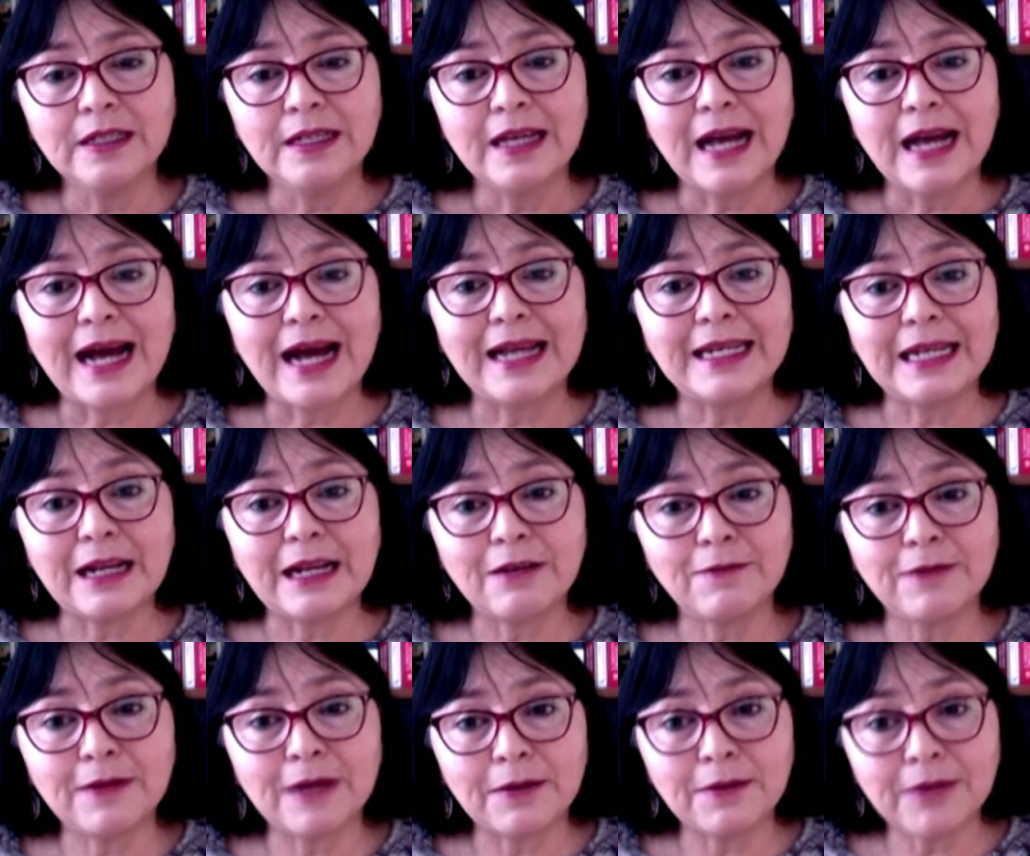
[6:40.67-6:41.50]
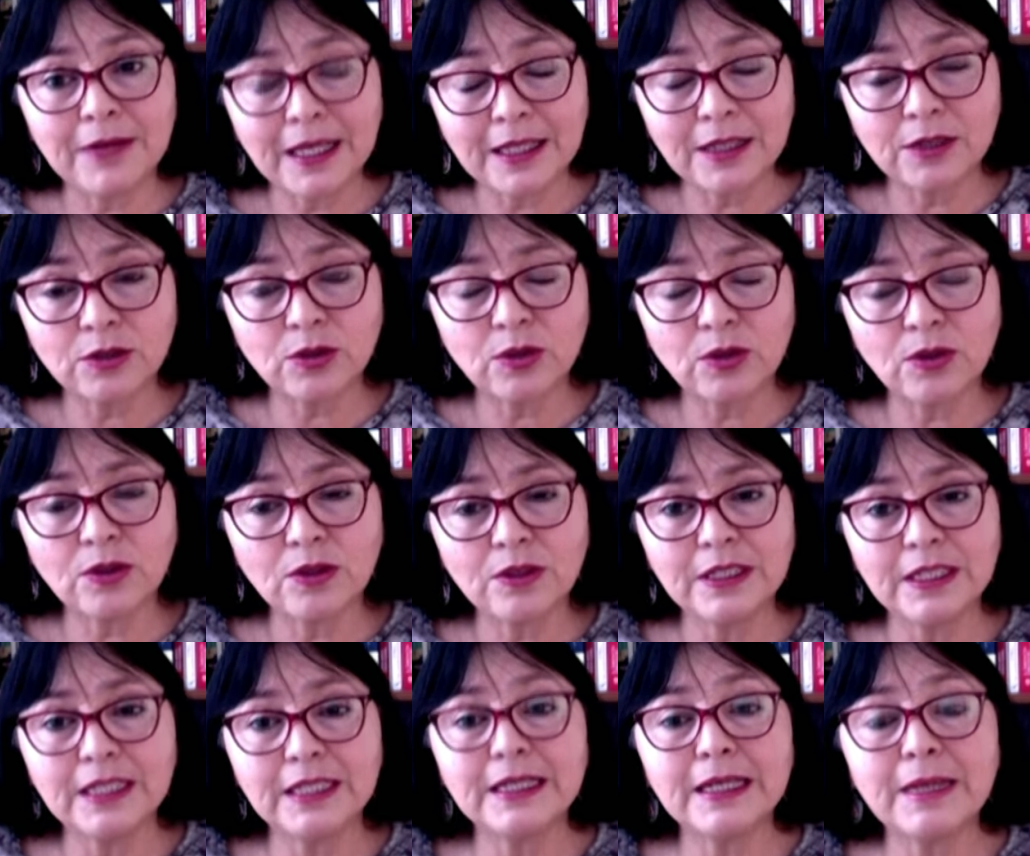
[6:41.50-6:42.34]
analfabeto
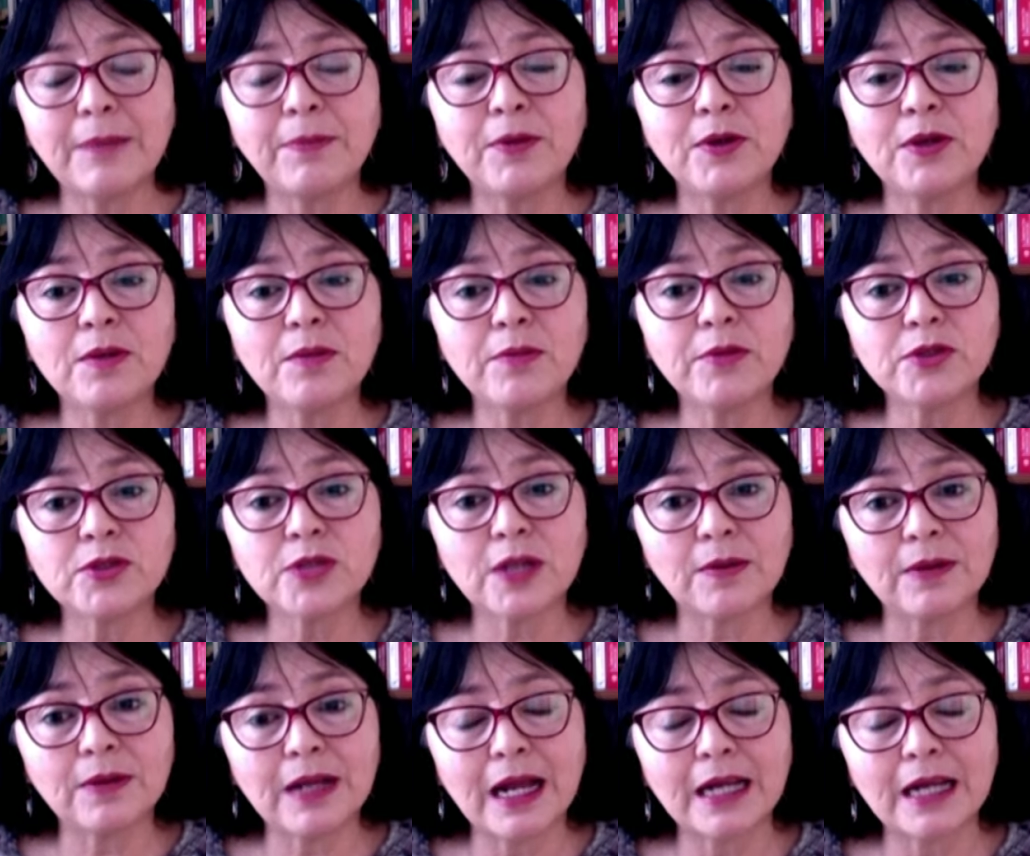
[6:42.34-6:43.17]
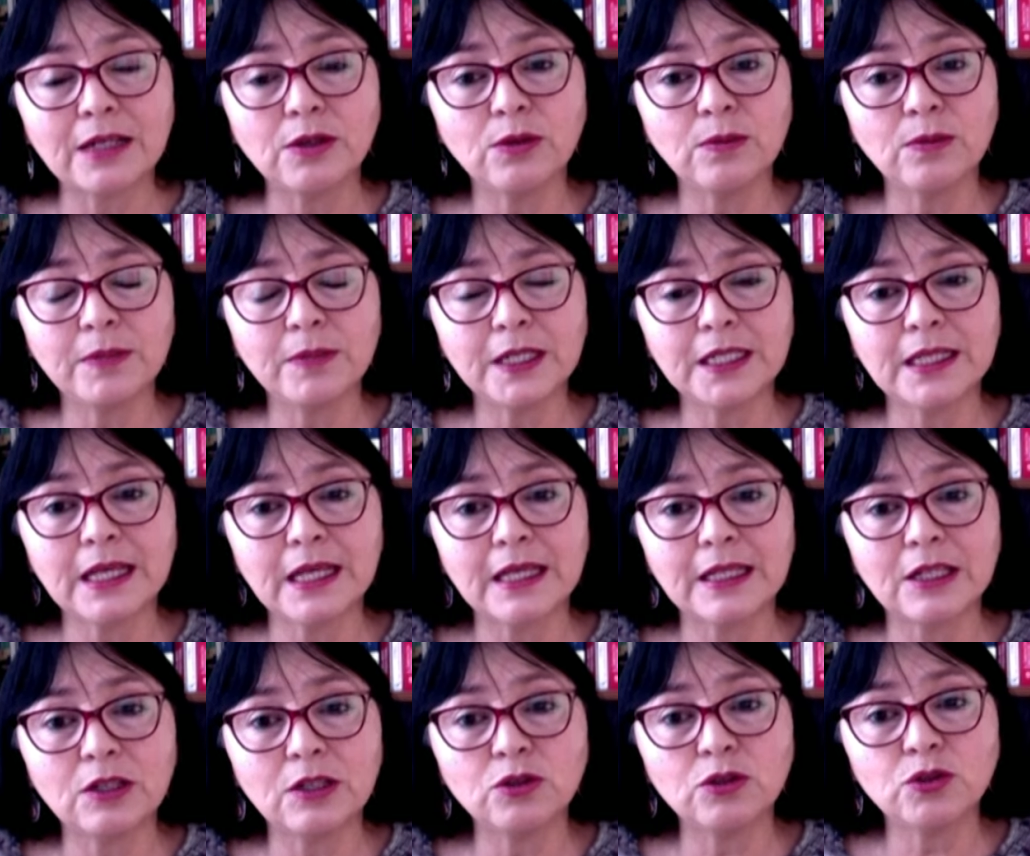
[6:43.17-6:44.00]
y ya podemos hablar de un
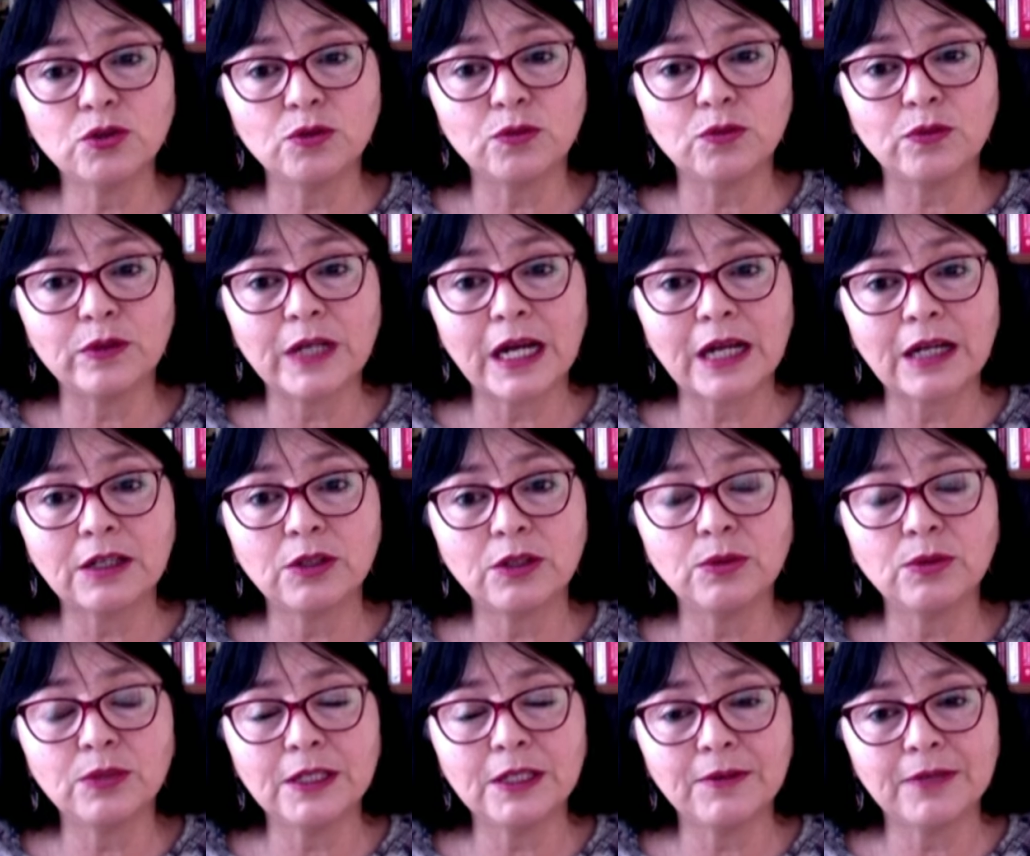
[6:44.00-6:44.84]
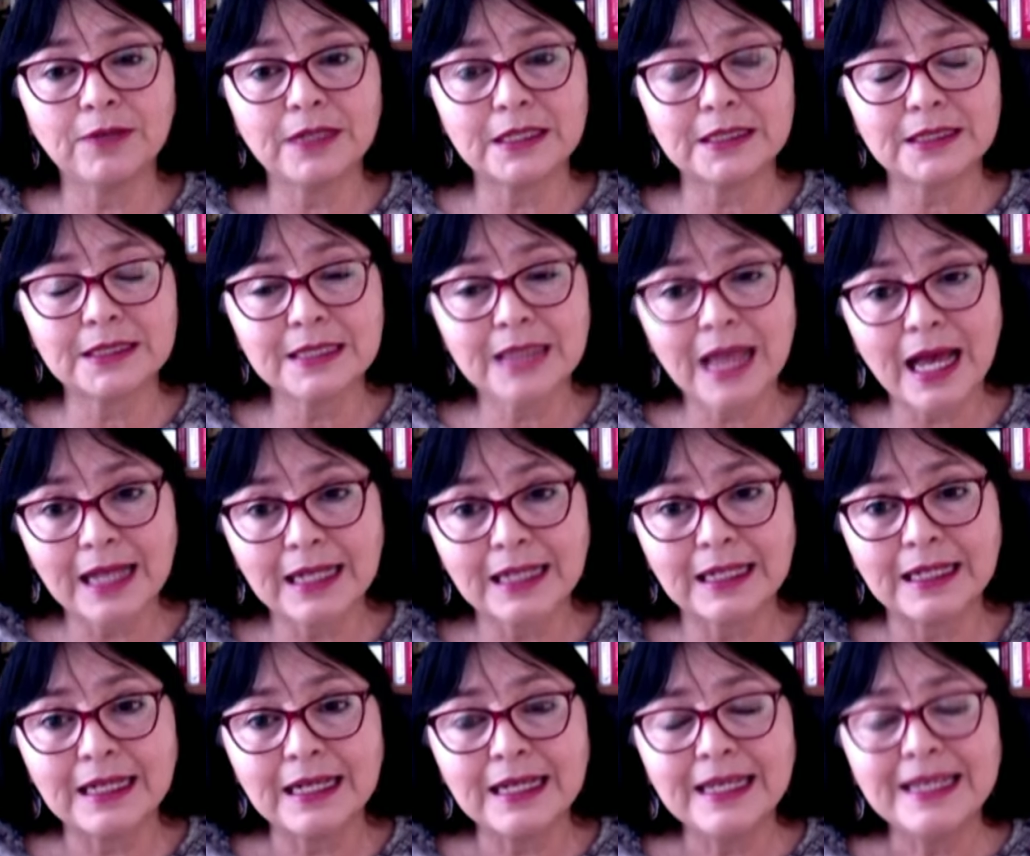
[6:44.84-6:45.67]
verdadero sufragio universal.